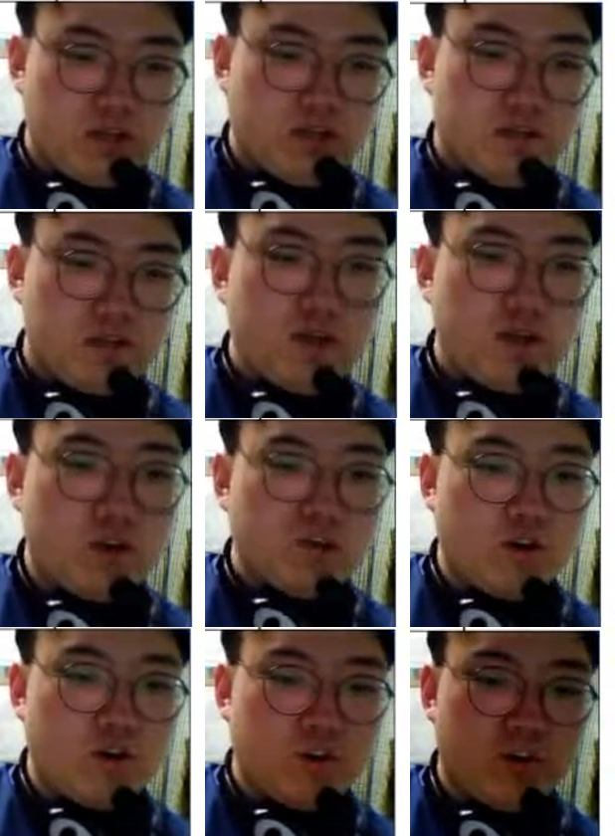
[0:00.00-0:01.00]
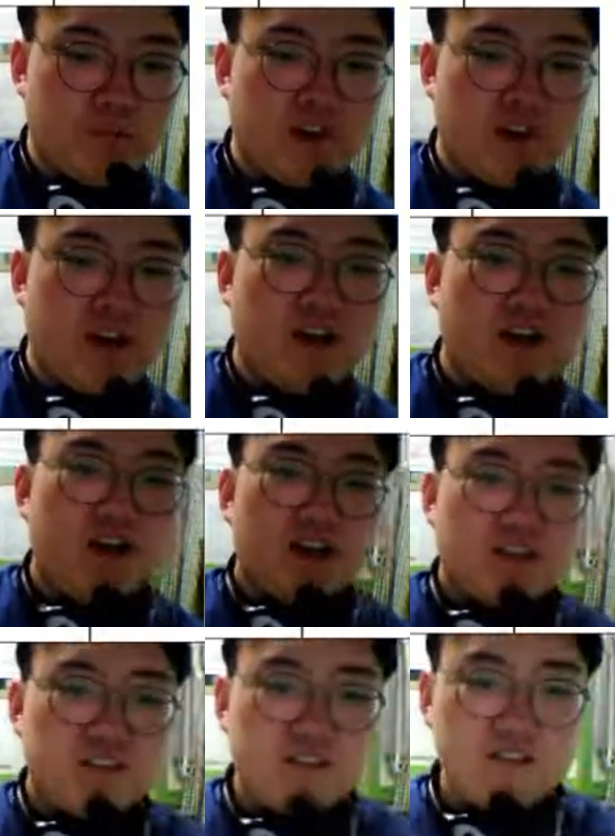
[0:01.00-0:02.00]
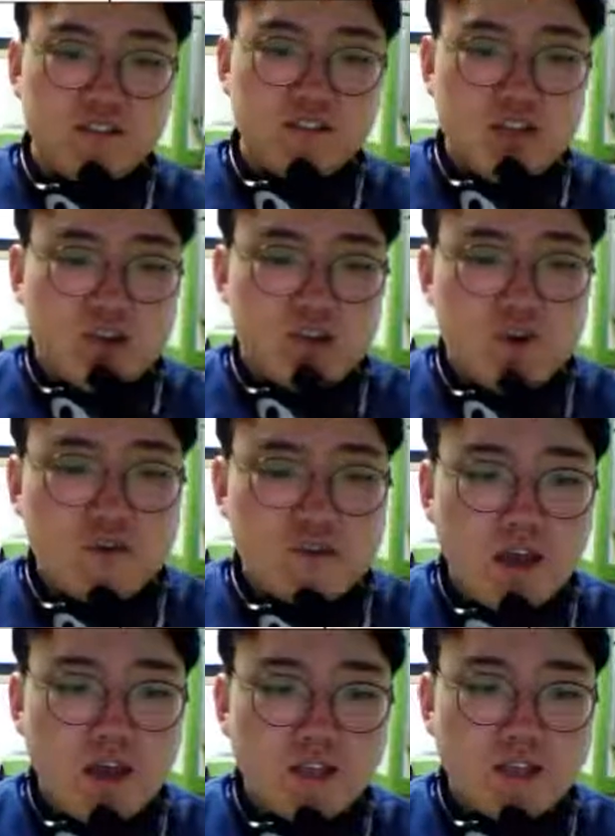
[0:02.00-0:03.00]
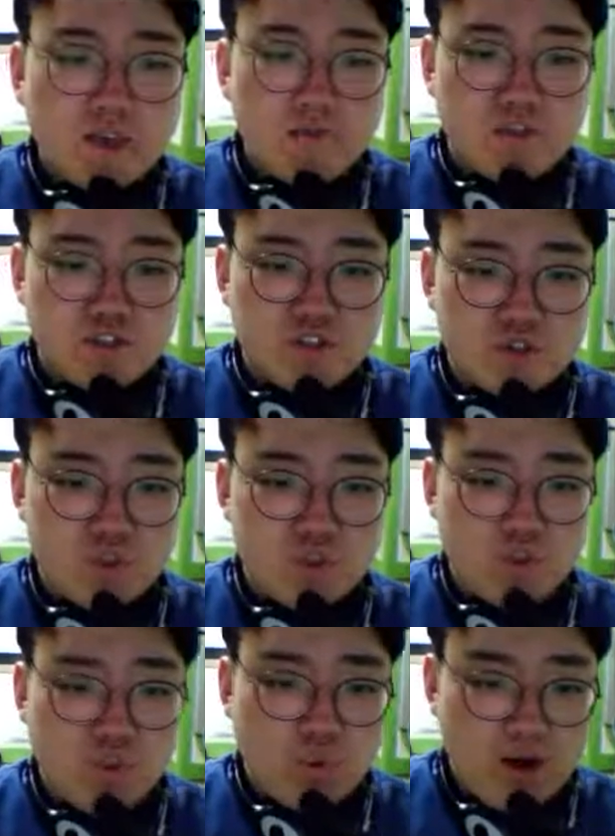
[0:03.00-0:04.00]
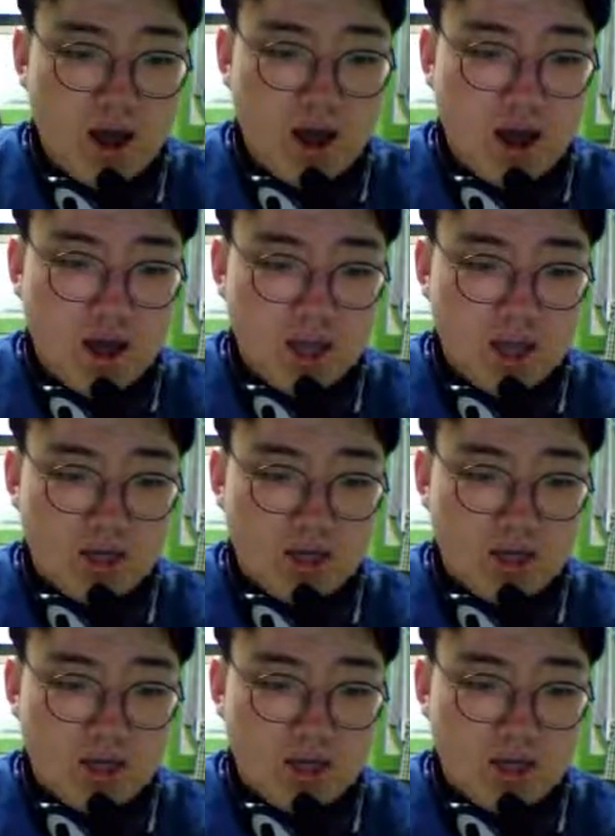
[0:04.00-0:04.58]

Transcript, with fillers: 그럼 이거는 해석이 어떻게 됩니까? 그는 선생님일지도 몰라.